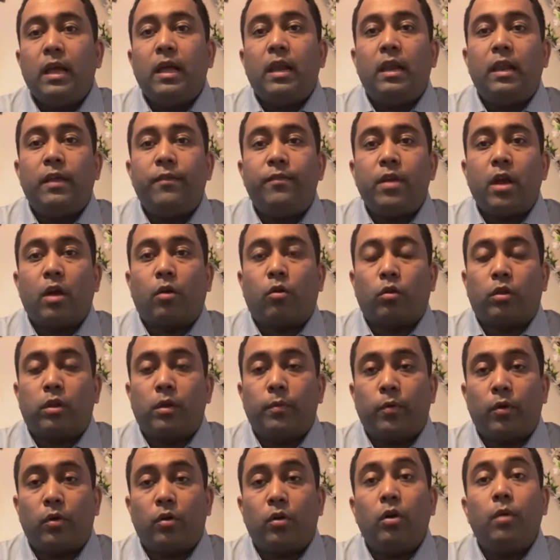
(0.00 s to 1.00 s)
লিবিয়া
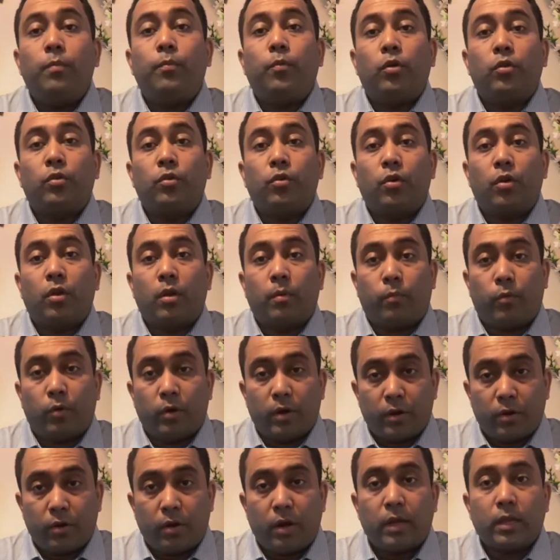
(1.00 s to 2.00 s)
কর্তৃপক্ষ পনেরো
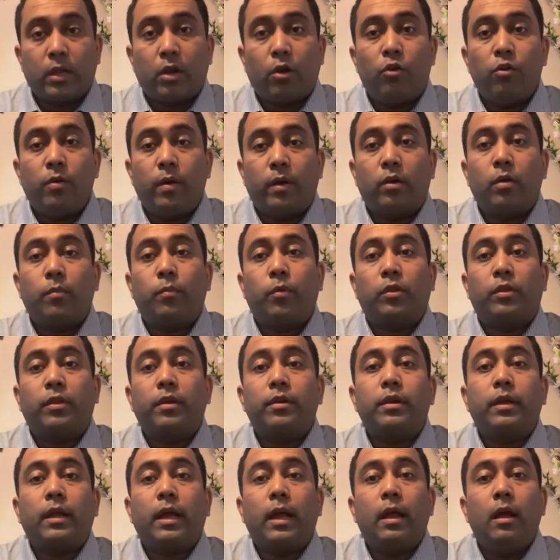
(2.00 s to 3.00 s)
পনেরো হাজার অভিবাসন
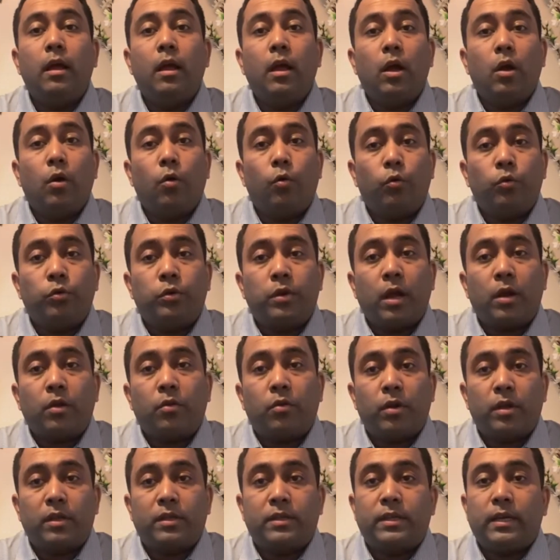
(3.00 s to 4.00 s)
প্রত্যাশীকে উদ্ধার
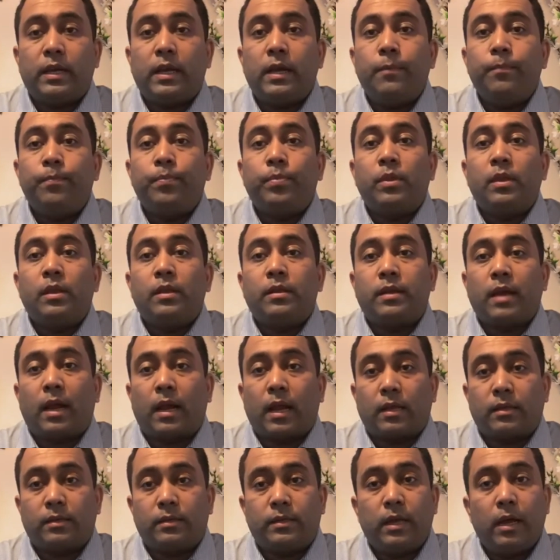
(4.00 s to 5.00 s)
করেছে
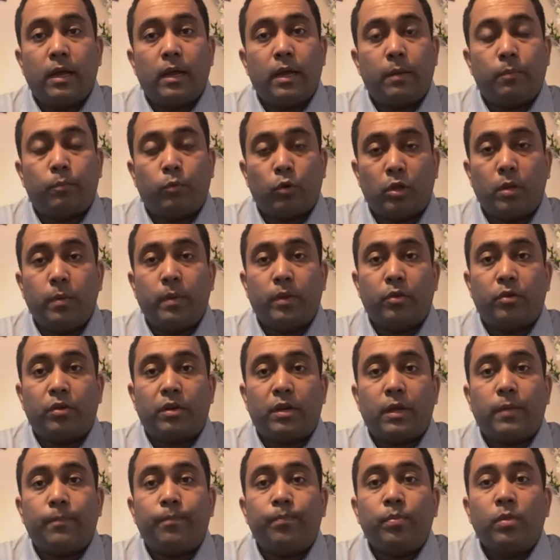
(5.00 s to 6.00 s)
জানাচ্ছে প্রতিবেদনটি
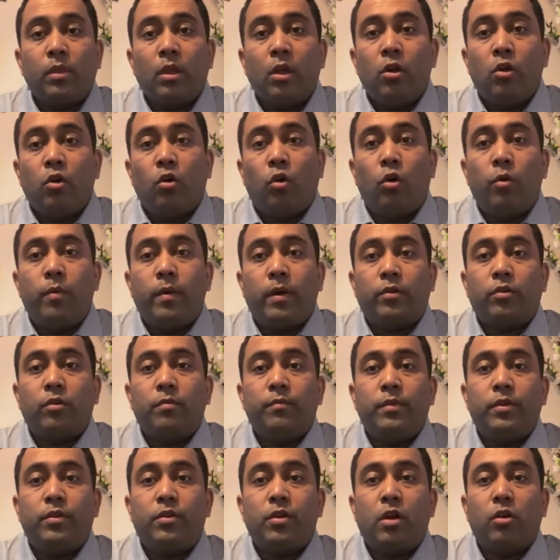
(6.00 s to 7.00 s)
অভিবাসন
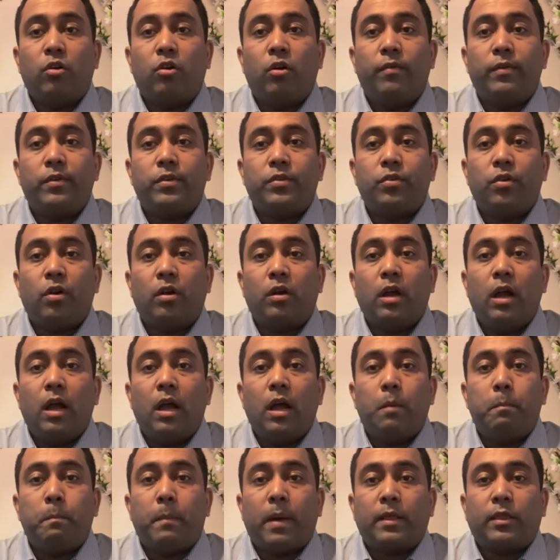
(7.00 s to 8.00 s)
বিষয়ে গবেষক
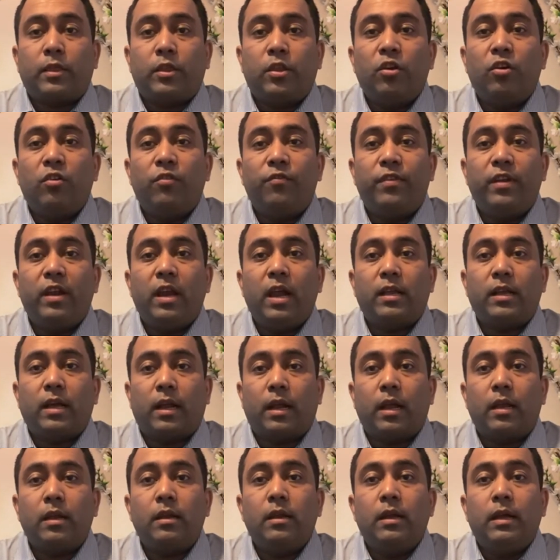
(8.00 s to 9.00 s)
মাথেও ভিলা
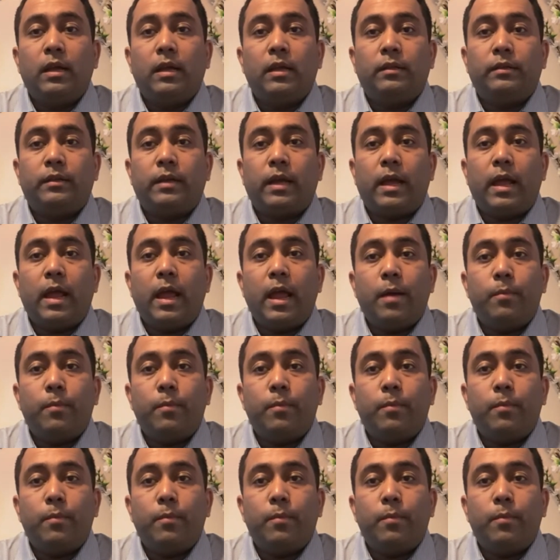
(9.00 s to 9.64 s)
জানান যে এ